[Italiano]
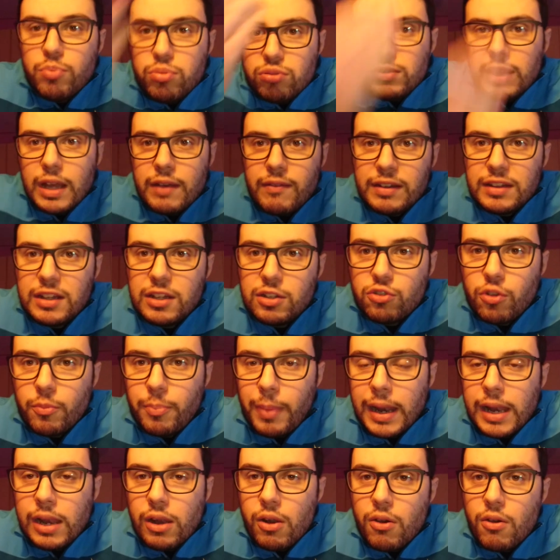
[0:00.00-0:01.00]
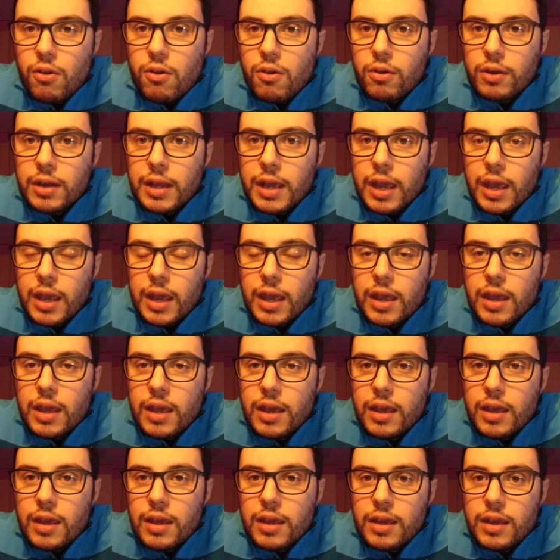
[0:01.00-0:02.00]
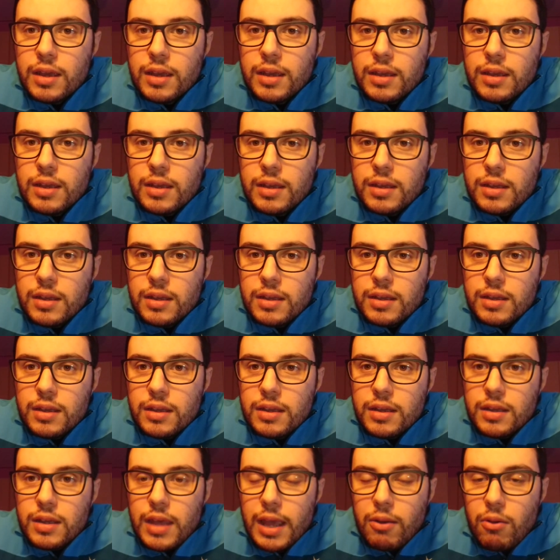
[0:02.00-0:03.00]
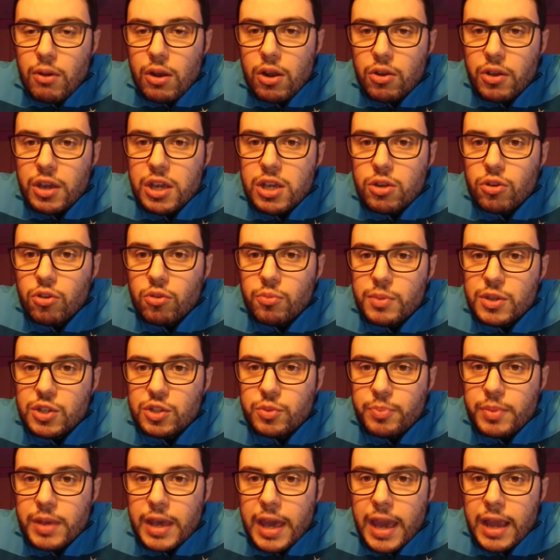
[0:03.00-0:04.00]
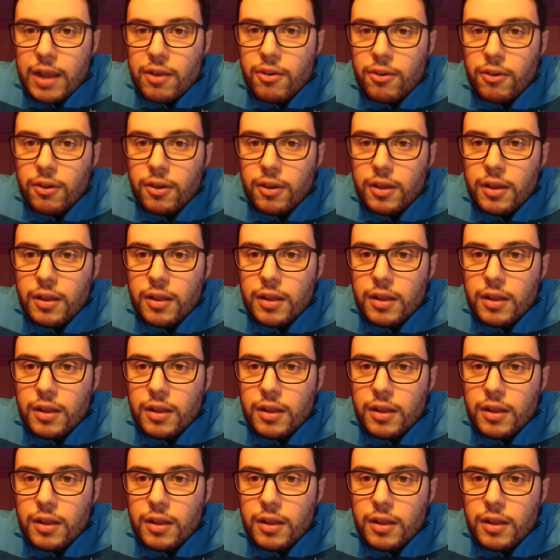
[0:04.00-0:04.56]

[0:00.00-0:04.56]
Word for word: butta avanti sto pallone. È quello che io non mi spiego.